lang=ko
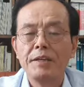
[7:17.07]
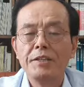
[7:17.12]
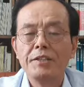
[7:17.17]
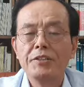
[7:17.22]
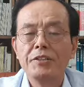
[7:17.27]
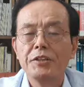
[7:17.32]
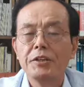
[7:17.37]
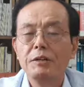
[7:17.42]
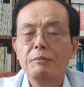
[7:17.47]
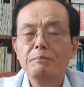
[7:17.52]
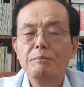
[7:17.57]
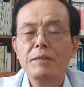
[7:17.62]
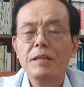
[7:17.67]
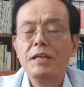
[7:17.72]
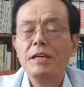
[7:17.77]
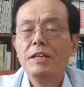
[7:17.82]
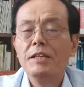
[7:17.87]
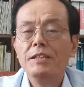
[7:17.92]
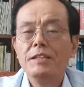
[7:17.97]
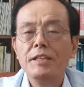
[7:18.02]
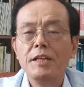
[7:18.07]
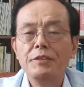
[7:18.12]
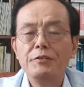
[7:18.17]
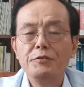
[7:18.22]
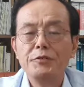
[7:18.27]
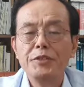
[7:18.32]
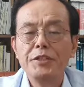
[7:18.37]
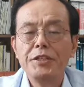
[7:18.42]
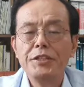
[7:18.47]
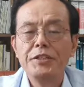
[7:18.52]
이처럼
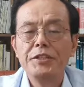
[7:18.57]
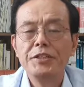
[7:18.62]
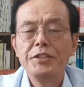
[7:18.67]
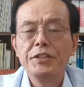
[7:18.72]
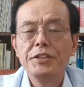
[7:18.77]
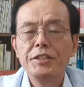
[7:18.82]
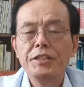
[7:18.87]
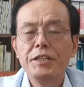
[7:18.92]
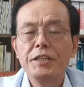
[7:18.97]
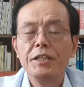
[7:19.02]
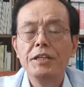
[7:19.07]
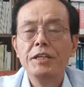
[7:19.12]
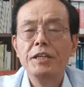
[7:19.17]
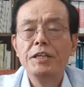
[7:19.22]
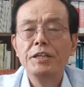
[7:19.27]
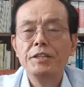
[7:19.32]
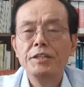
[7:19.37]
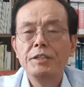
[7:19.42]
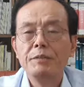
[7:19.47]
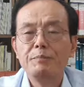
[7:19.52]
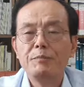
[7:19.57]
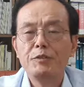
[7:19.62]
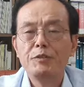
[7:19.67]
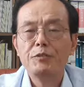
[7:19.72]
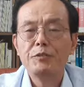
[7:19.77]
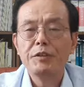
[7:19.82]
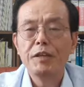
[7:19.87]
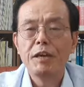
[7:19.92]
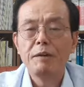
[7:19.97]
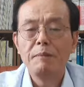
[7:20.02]
제주시 지역이
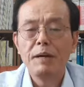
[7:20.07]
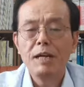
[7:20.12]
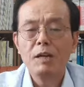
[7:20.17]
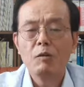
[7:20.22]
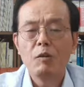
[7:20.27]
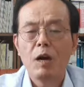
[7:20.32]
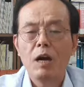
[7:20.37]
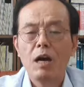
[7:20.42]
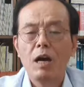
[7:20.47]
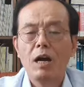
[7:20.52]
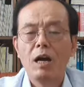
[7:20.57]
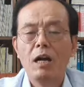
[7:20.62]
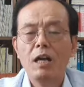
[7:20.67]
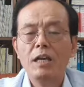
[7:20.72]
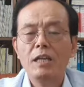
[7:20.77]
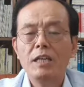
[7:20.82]
집중 개발과